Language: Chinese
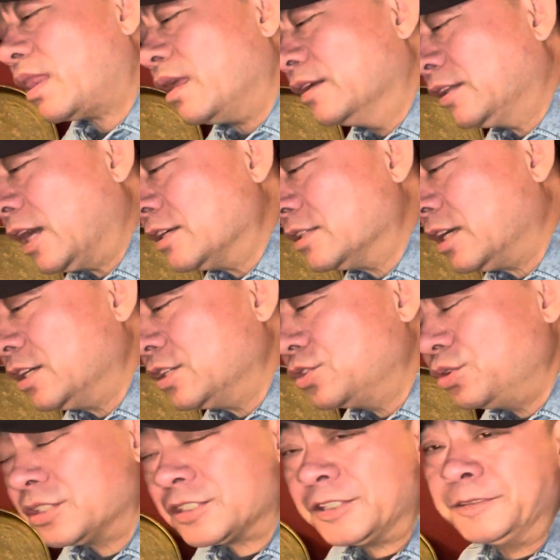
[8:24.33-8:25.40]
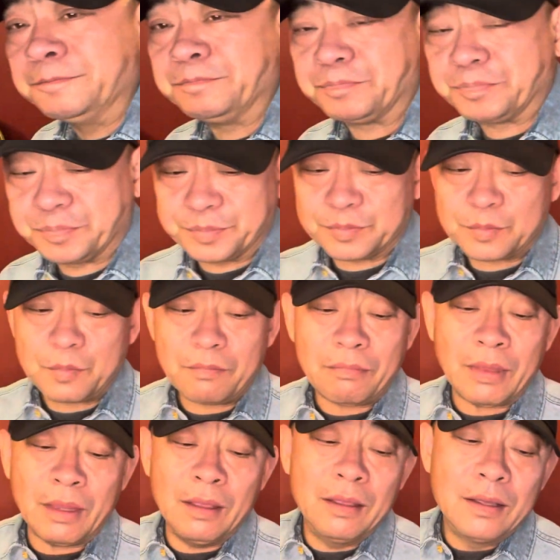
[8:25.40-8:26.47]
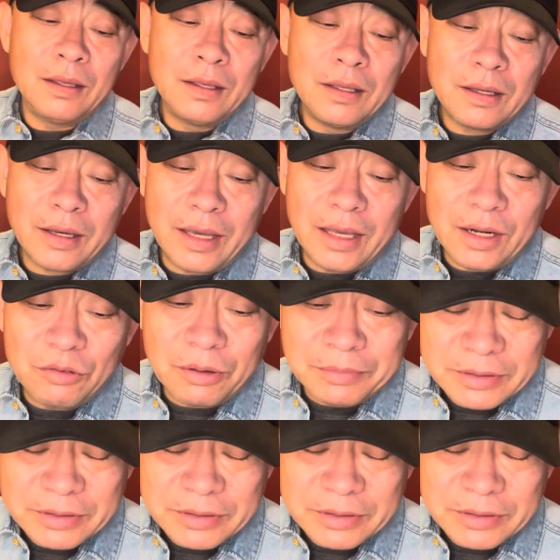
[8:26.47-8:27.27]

但是他也确实给了我们